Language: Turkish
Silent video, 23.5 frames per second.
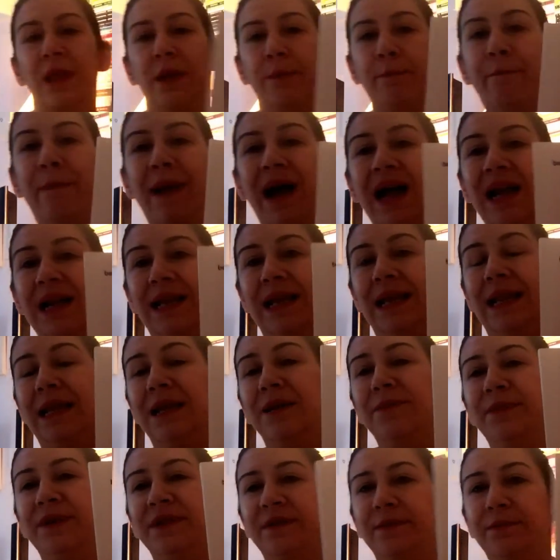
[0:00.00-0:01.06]

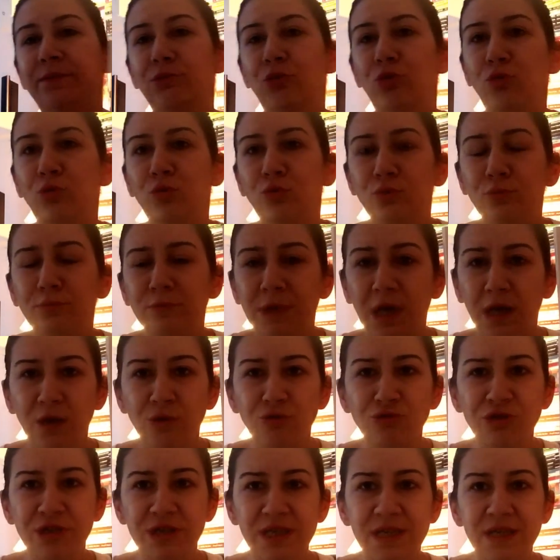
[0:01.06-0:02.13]
Belgelerim kitabını okudum. Daha
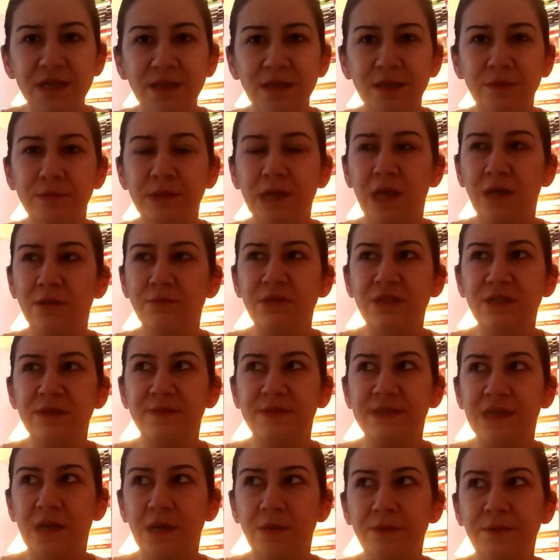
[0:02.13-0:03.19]
önce iki kitabını almıştım.
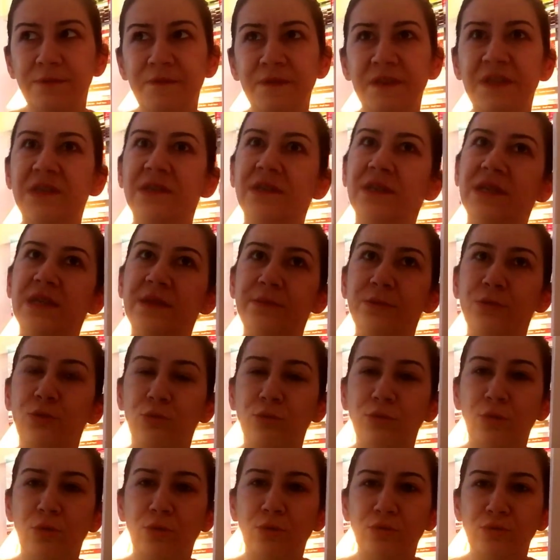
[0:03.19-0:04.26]
Sabit Fikrin
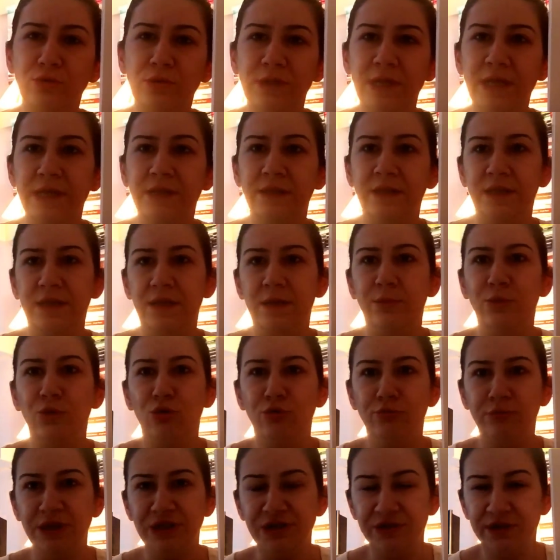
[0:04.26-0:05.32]
2014'ünde ya da
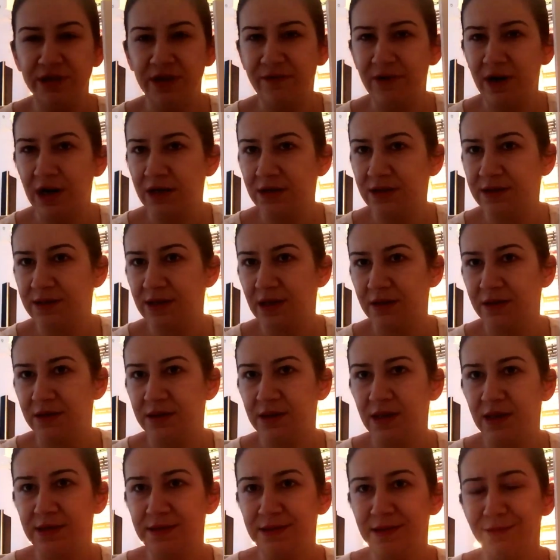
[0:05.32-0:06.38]
2015'inde vardı
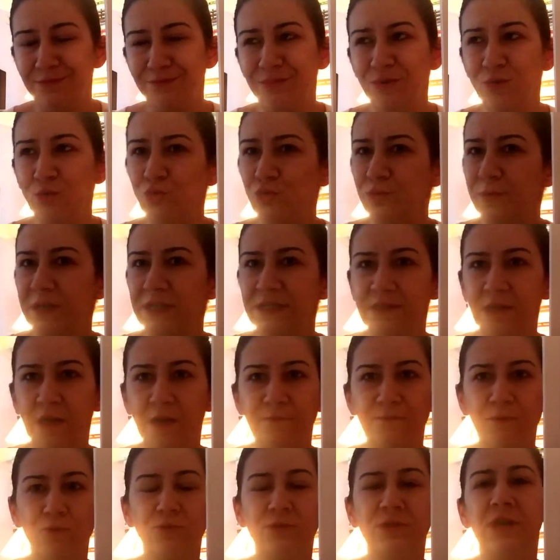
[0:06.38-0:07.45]
zannedersem. Bir 3-5
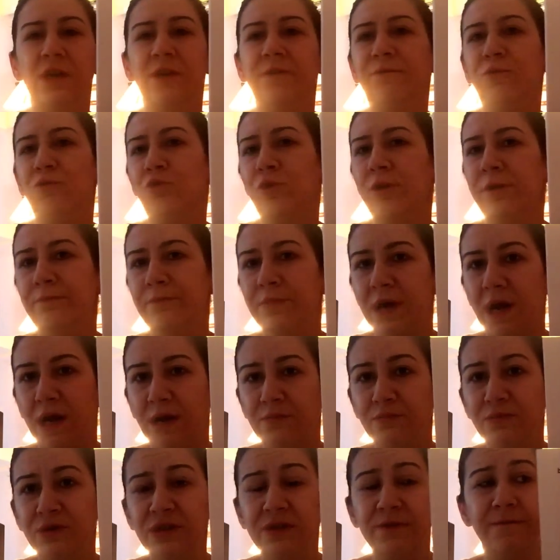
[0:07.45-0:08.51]
sayfa 10 sayfa okuyup
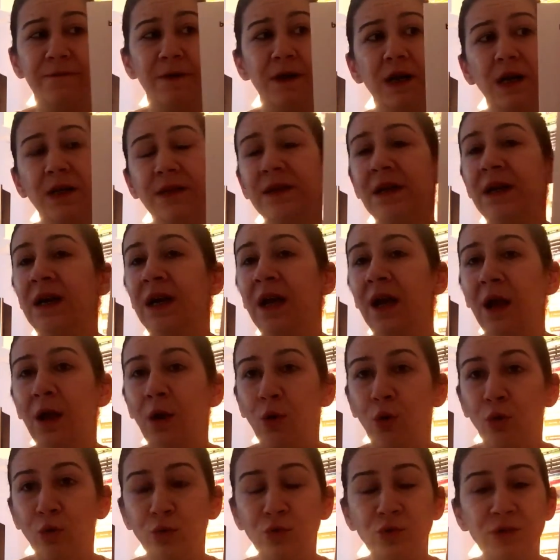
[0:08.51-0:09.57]
bırakmıştım. Fakat
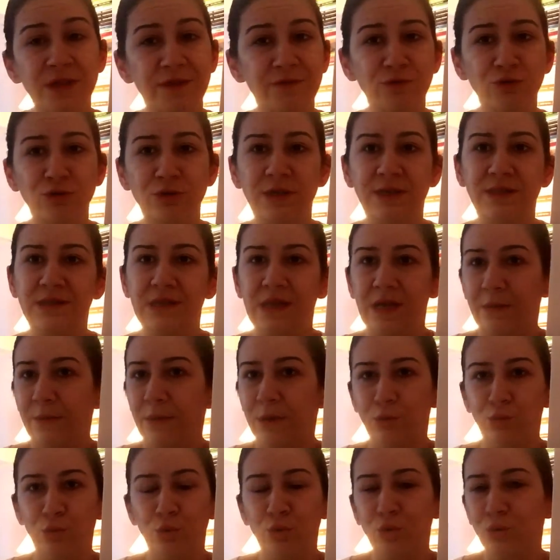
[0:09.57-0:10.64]
öykü seviyorsanız eğer
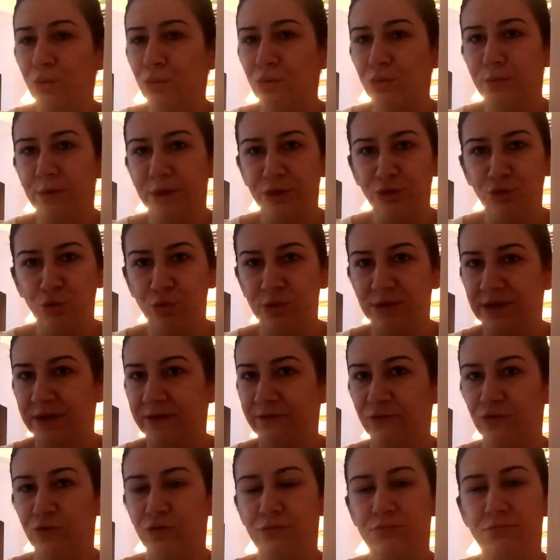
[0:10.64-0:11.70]
ben öykü okumayı çok
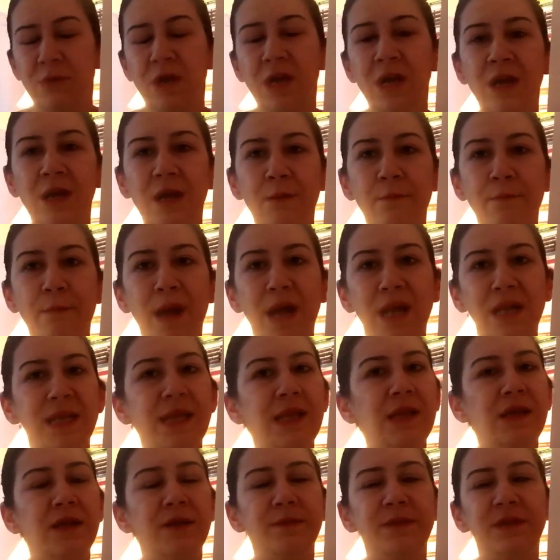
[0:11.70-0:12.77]
seviyorum.
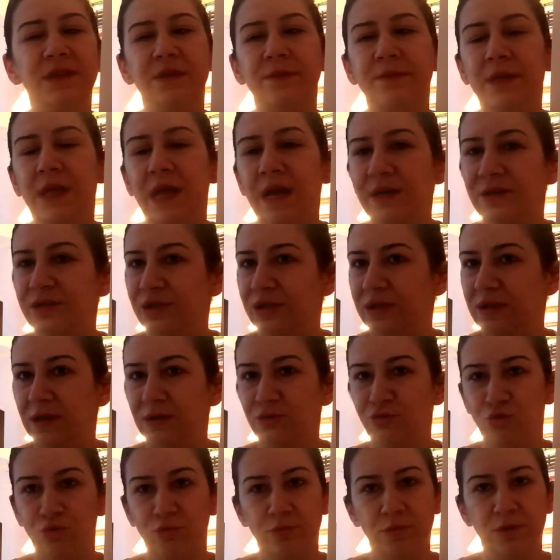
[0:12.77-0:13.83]
Belgelerim kitabı
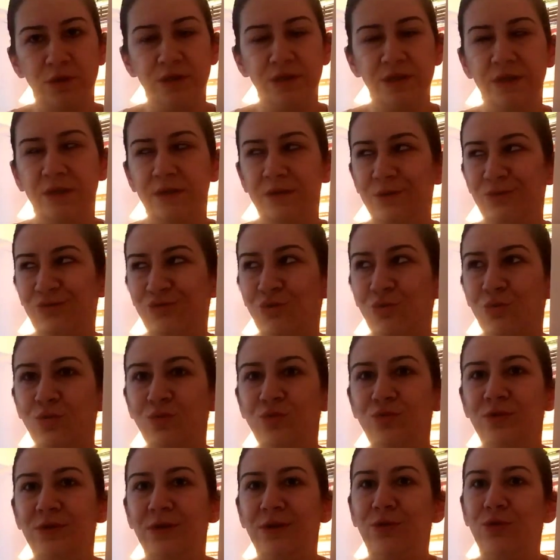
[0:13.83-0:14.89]
gerçekten çok başarılı. Çok
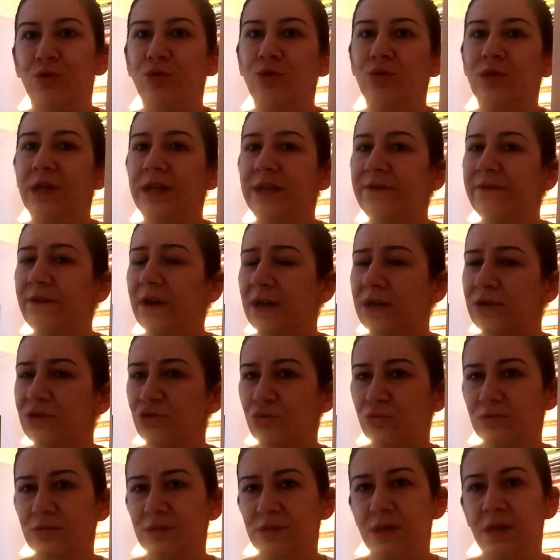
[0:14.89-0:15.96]
güzel öyküleri var.
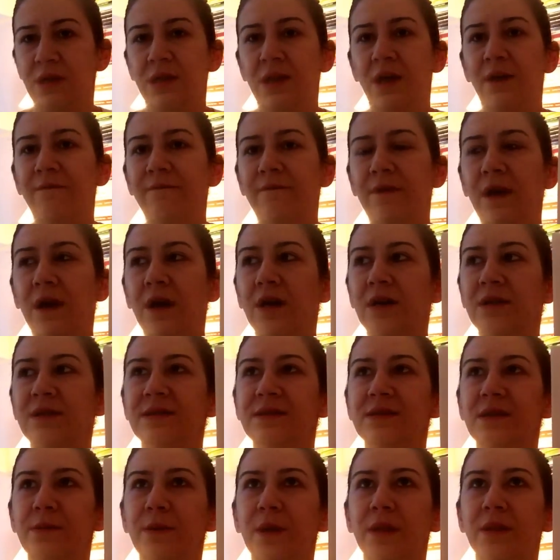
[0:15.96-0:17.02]
Çok sağlam ve
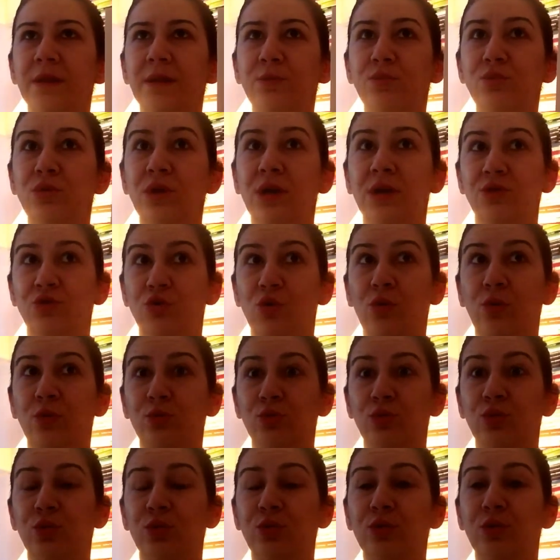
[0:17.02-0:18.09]
aynı zamanda bu da
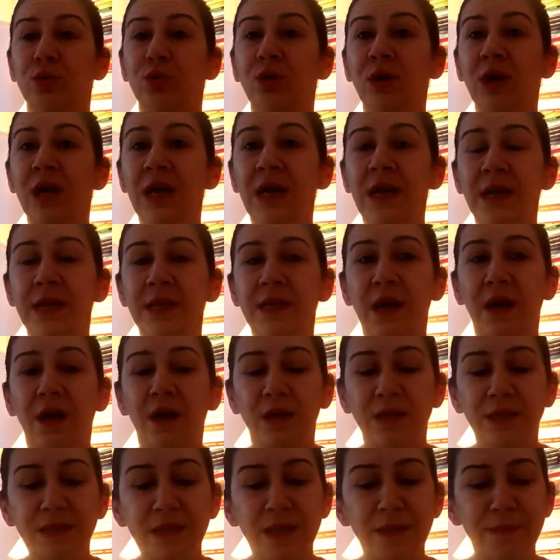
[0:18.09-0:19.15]
çok duygulu. Ya
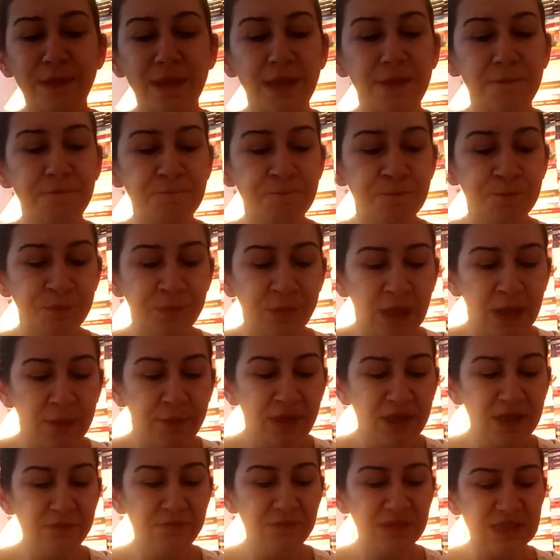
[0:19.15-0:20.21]
hani ne bileyim
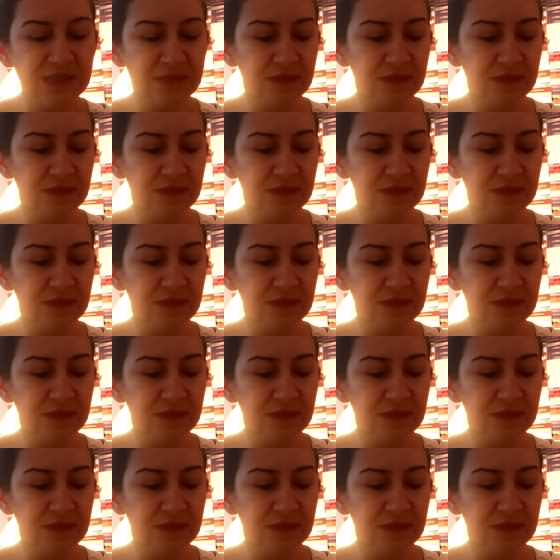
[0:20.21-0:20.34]
benim bir